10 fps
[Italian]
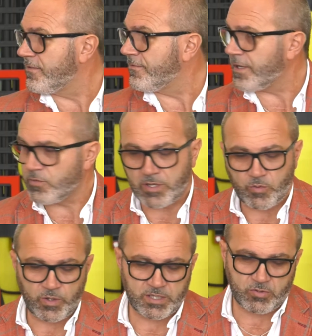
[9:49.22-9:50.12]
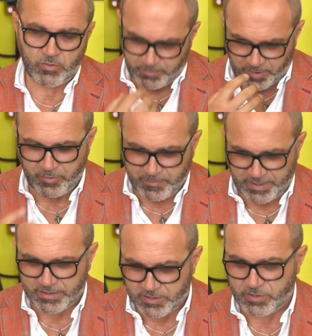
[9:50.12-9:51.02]
fare un acquisto, proprio per
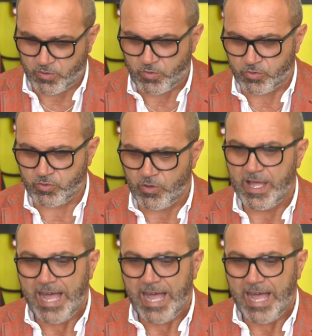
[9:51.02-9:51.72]
rendersi conto,